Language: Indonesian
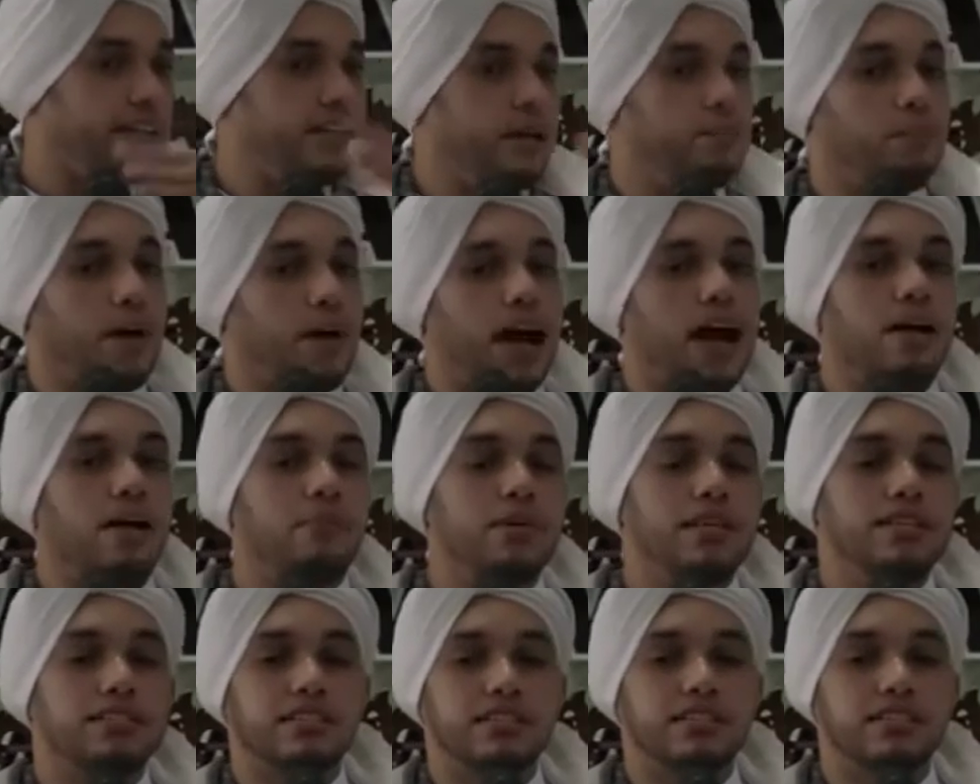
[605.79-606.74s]

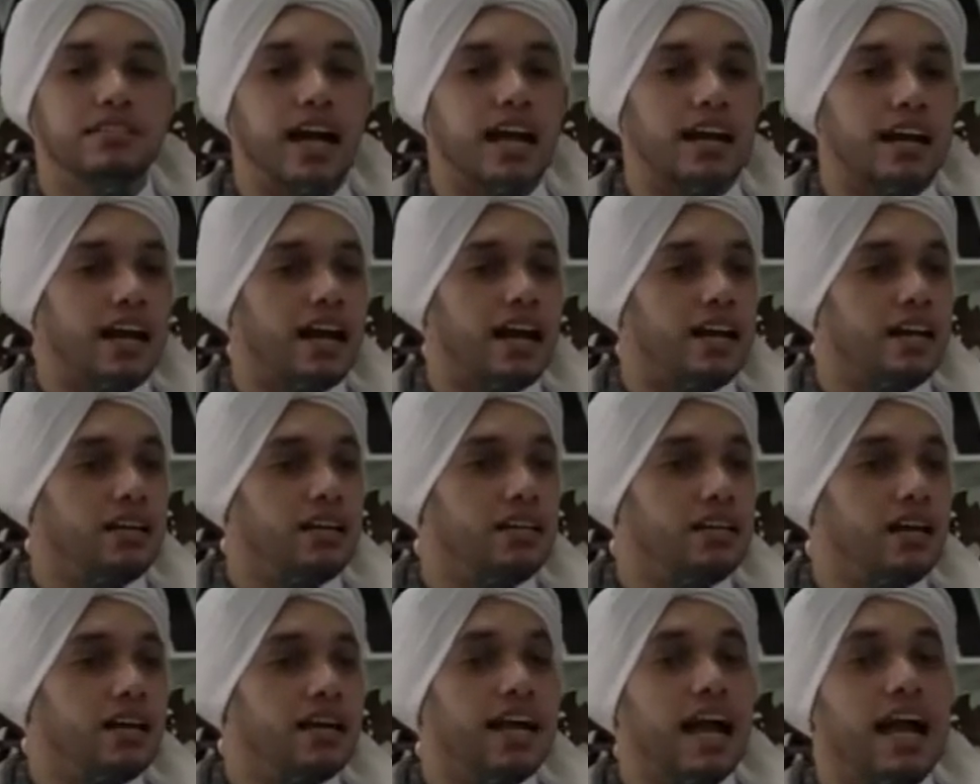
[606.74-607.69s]
dipahami secara
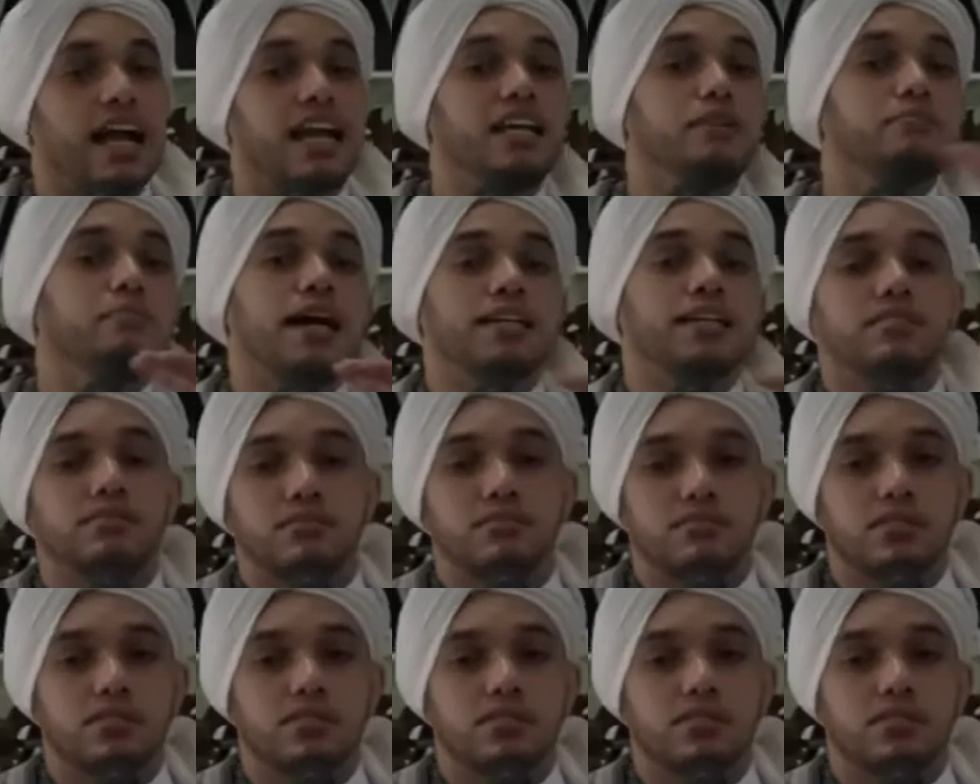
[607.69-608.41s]
kalimat